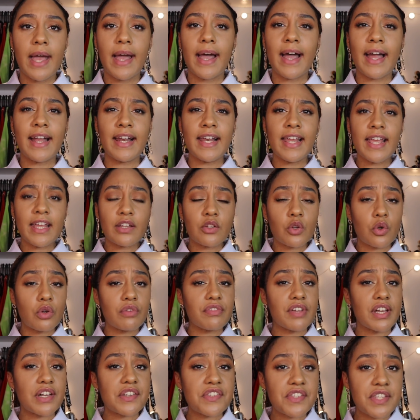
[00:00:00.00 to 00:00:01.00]
allaient être
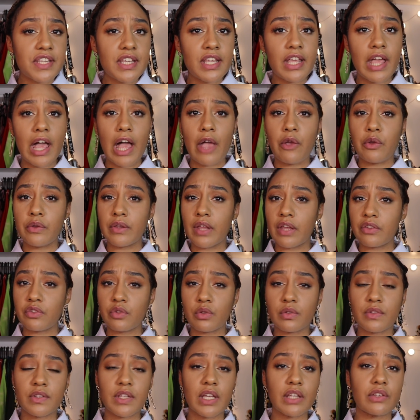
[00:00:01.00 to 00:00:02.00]
reversées à une
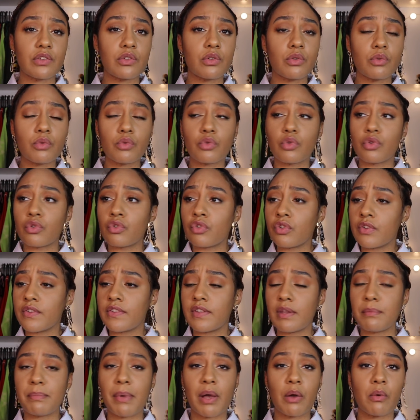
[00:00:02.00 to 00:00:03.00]
association de je ne
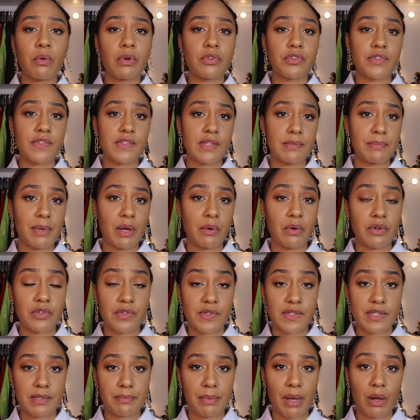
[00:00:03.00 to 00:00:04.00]
sais pas quoi, je ne sais pas quoi,
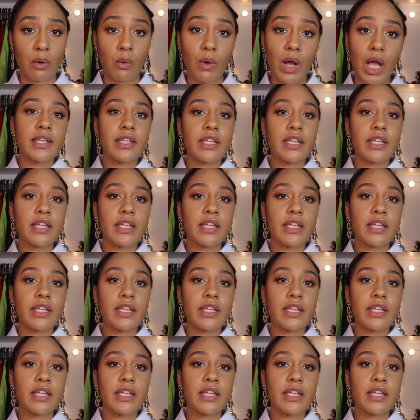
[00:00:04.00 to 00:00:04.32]
je ne sais pas quoi,